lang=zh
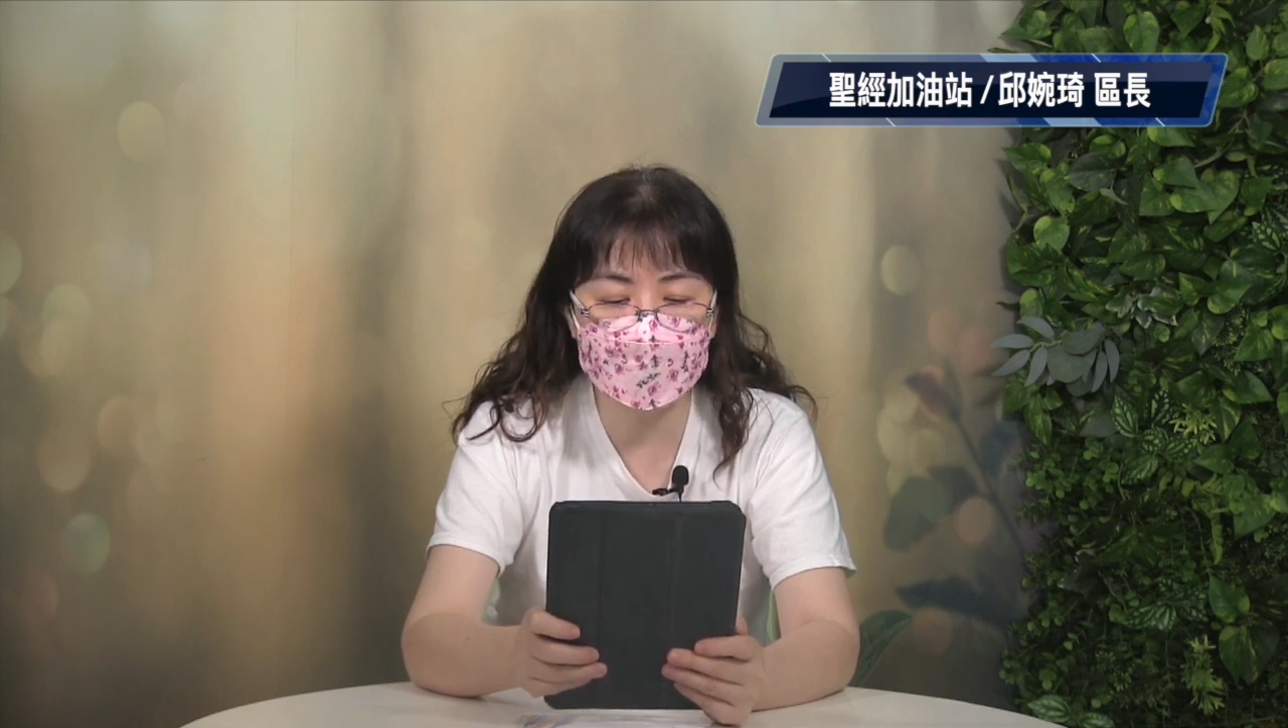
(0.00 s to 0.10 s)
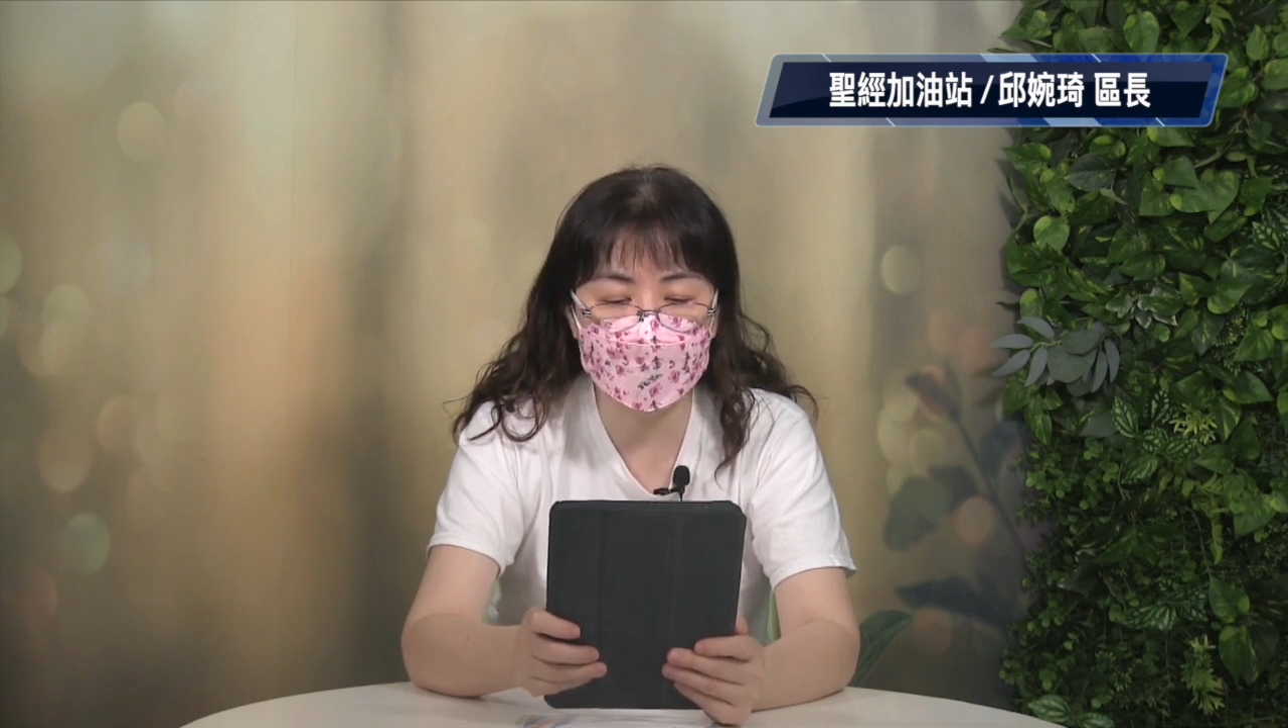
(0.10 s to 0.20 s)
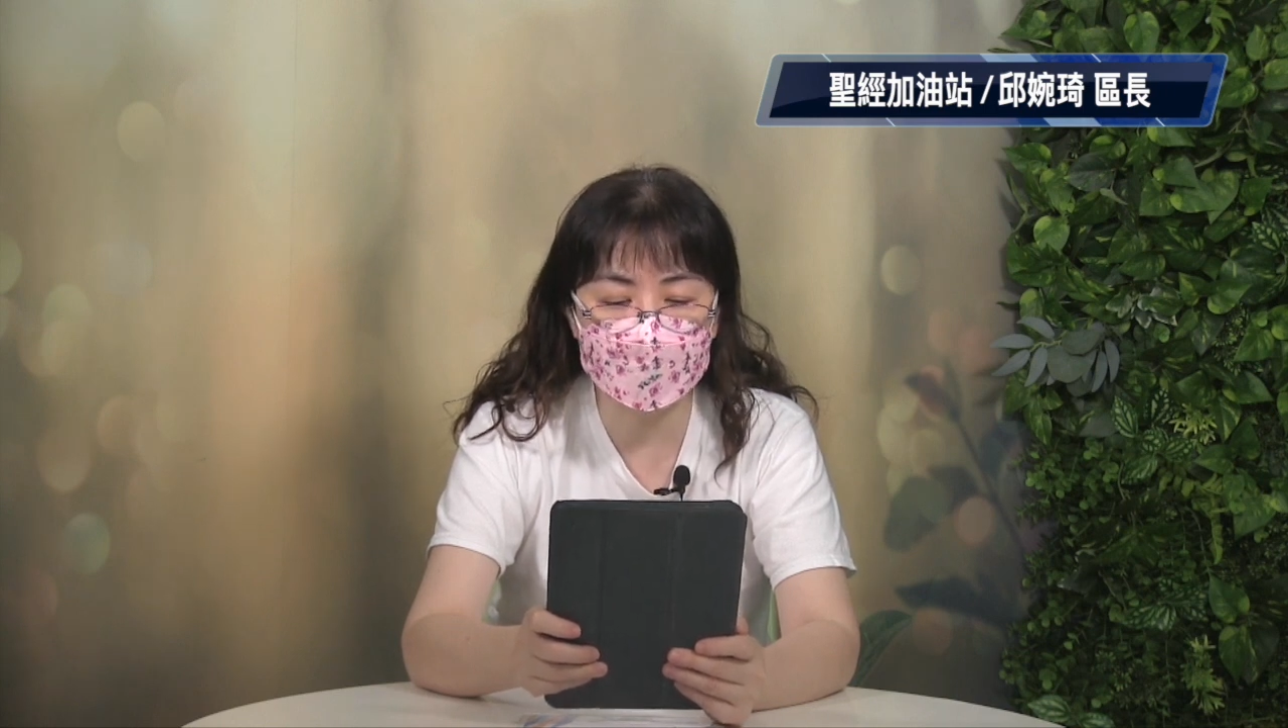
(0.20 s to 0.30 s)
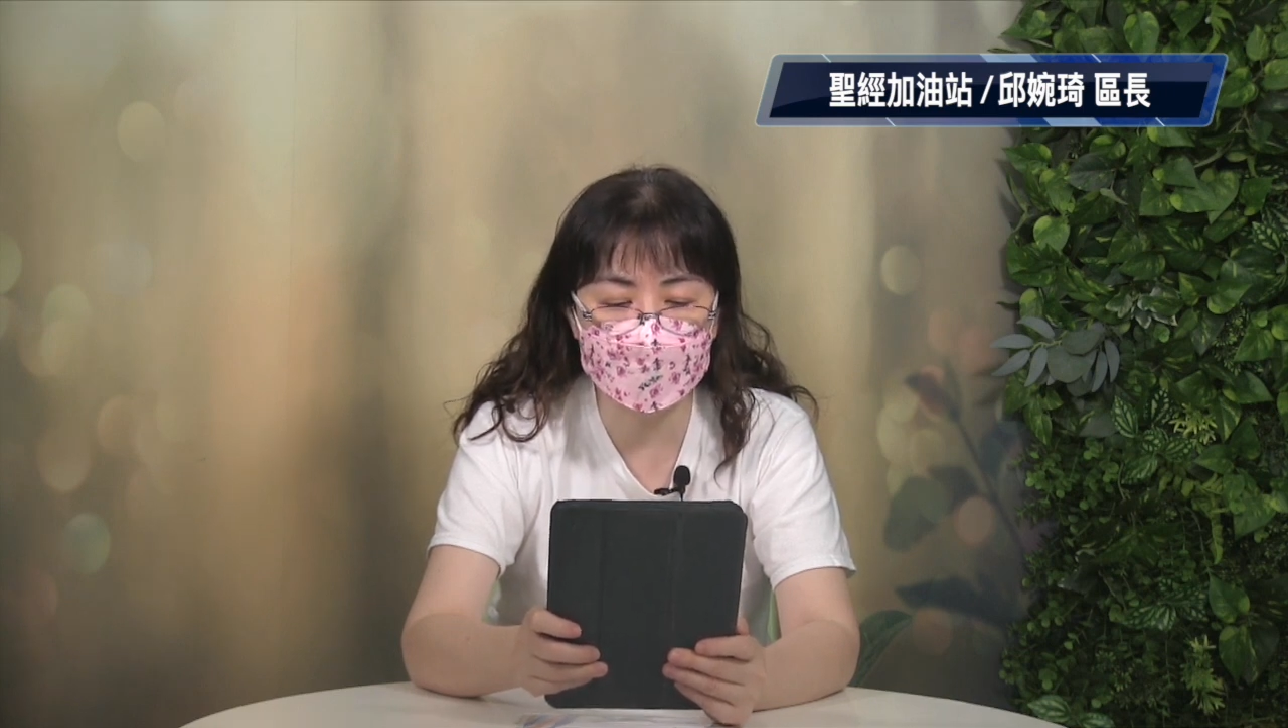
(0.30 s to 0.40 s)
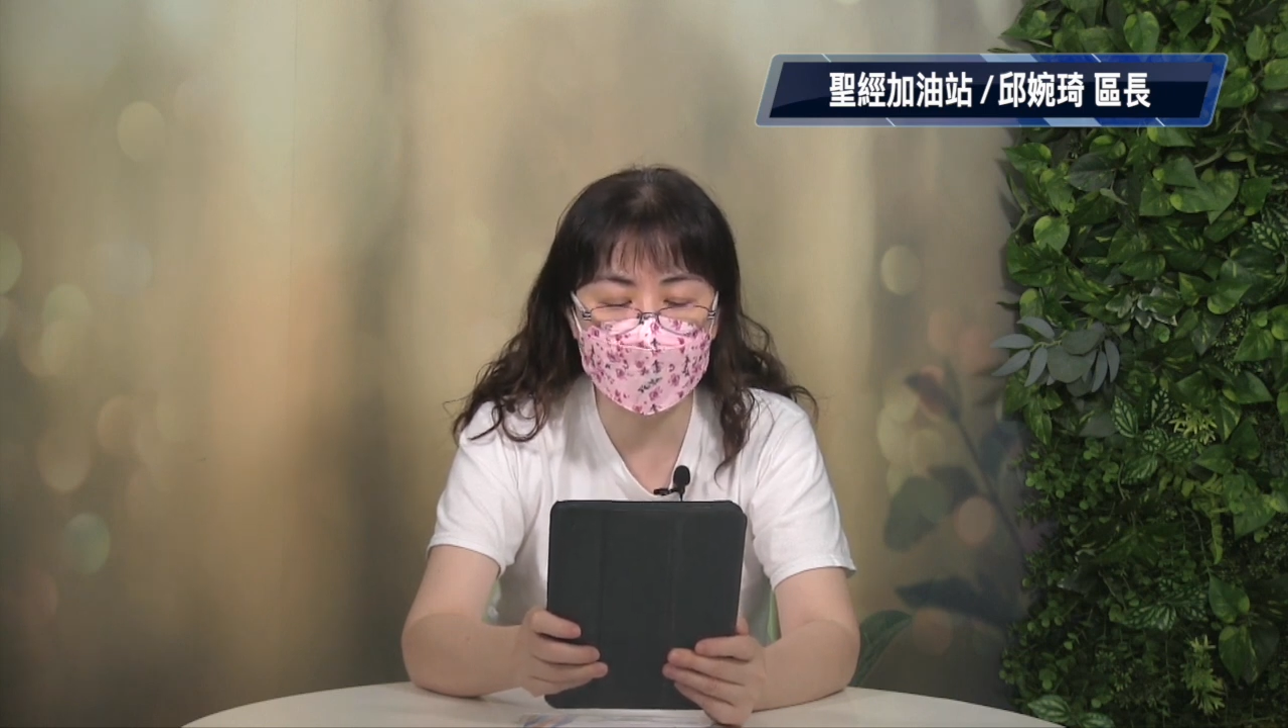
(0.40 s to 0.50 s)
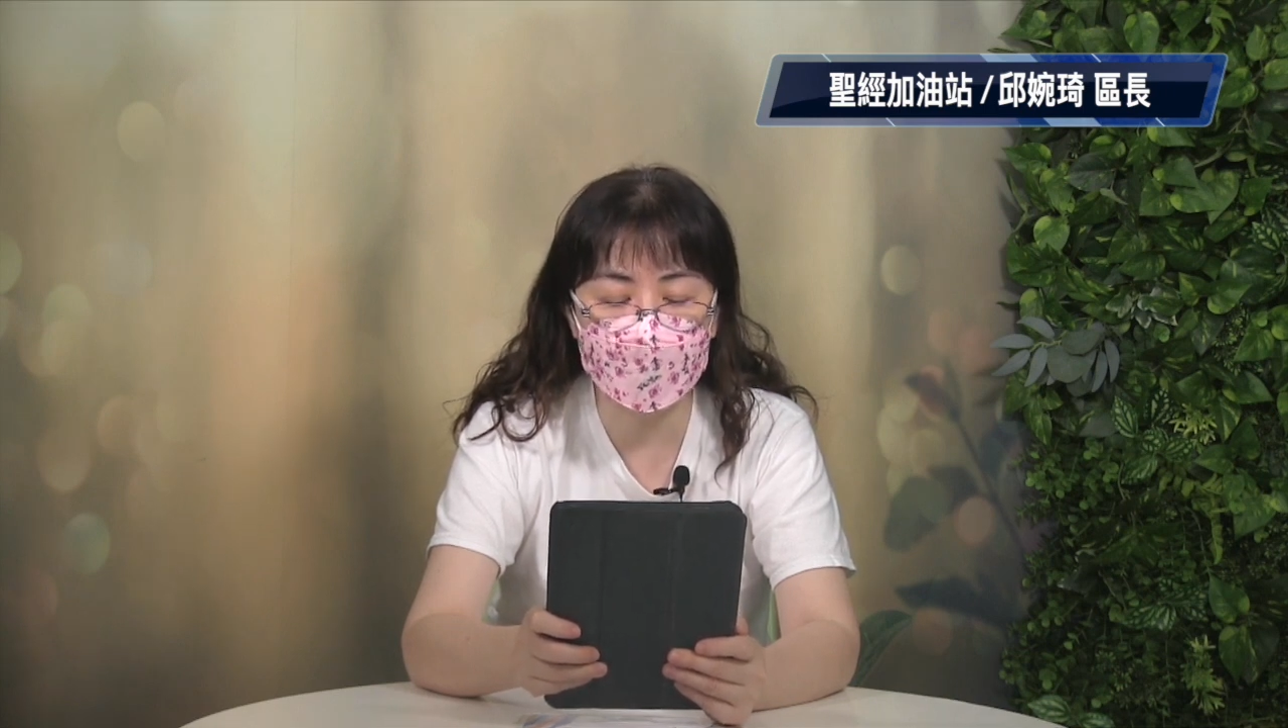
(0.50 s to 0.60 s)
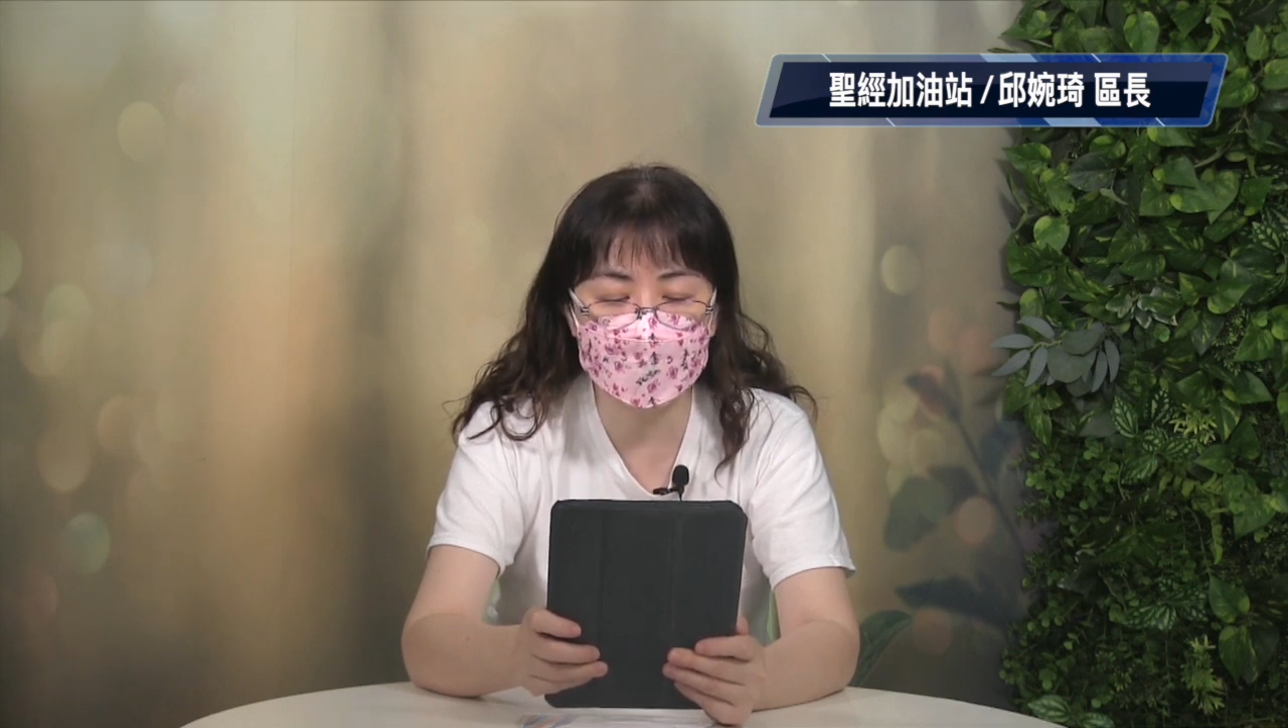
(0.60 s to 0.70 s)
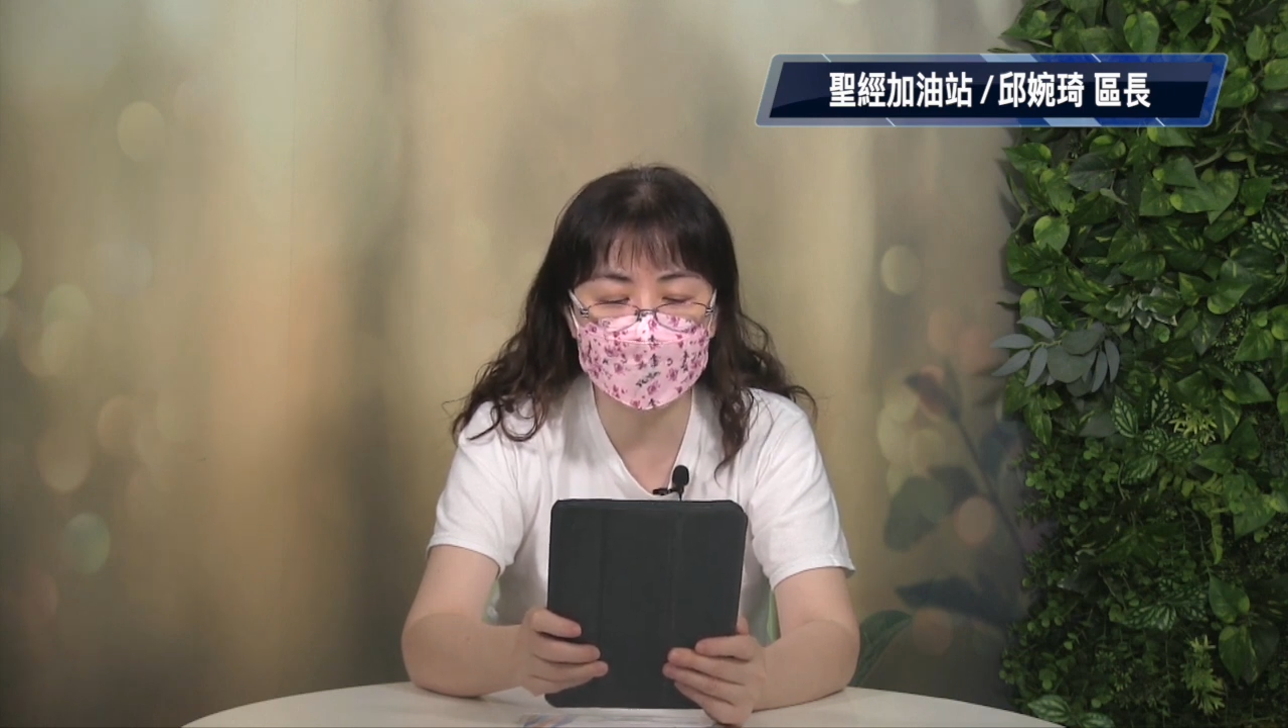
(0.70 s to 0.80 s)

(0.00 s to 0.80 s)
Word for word: 旦辖